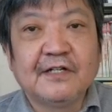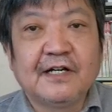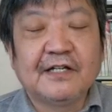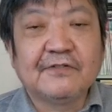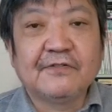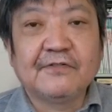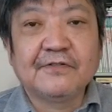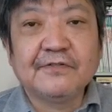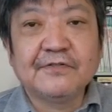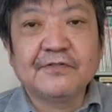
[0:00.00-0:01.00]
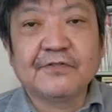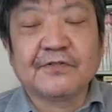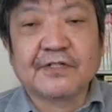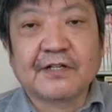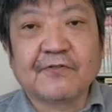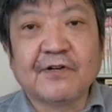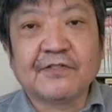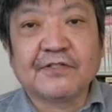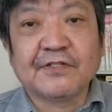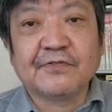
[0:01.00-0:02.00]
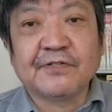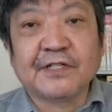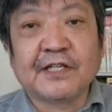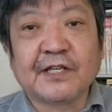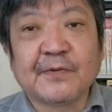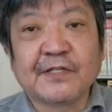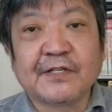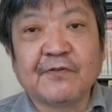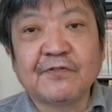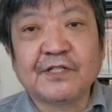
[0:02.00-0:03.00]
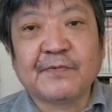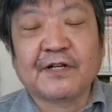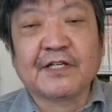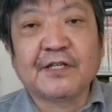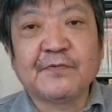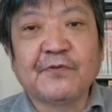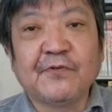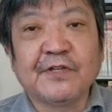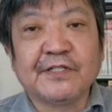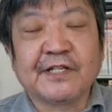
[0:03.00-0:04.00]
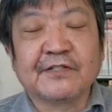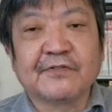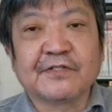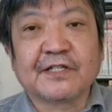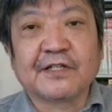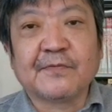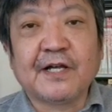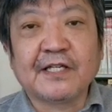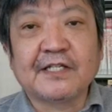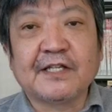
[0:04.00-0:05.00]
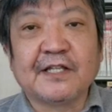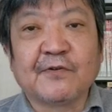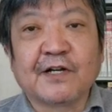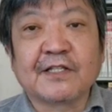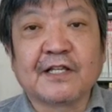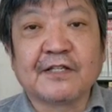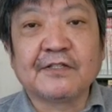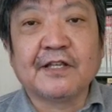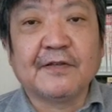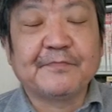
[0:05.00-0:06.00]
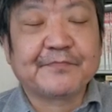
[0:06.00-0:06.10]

あの、ユン・ソンニョルさん5月に就任なさいまして、奥様がキム・ゴンヒさんとおっしゃって、まあ綺麗なお方ですね。